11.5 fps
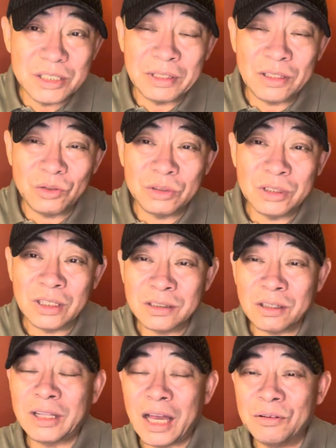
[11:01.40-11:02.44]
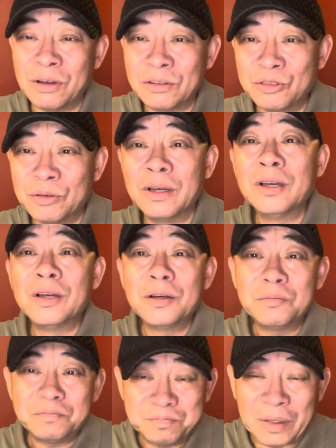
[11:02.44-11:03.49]
北的路上到太原去，
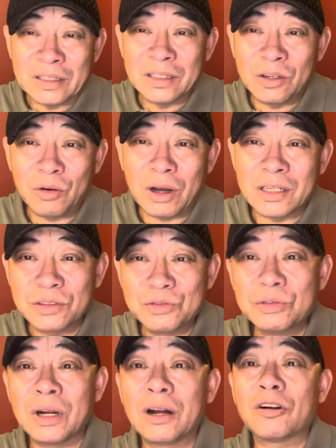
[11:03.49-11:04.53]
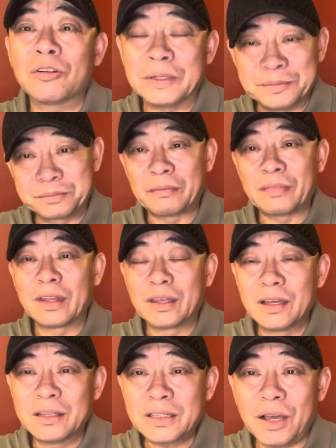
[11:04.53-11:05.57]
把这个画上句号了。
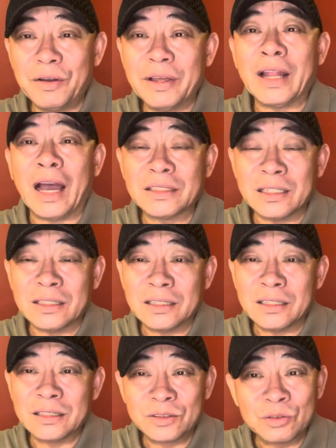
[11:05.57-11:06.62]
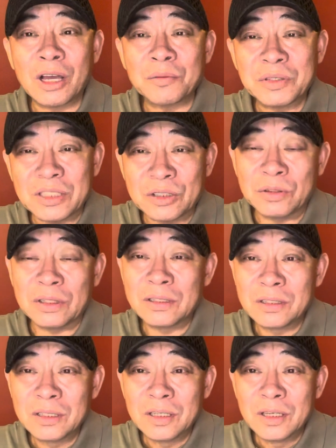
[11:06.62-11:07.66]
太原拿下来得了，中央批准了。
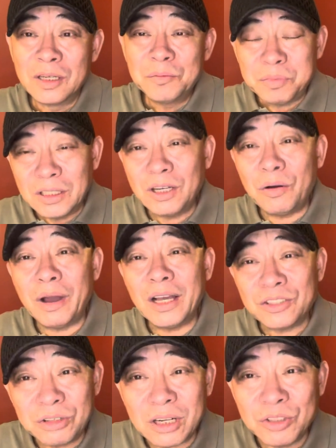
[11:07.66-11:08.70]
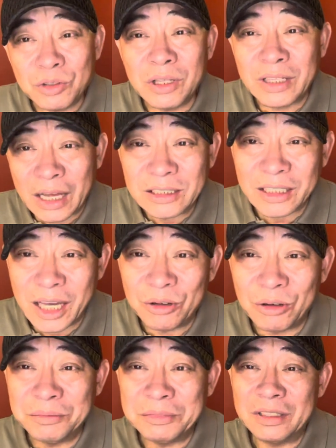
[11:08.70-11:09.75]
彭德怀去了就能拿下太
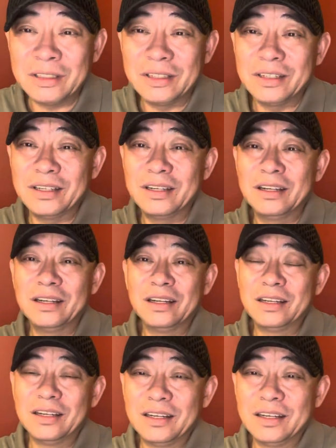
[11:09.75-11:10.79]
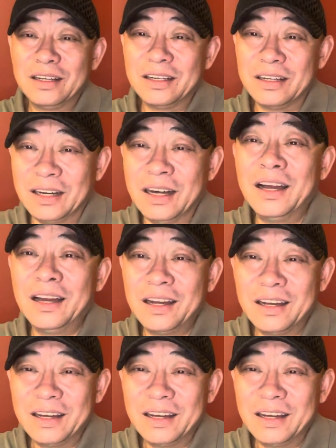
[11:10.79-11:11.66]
原吗？啊？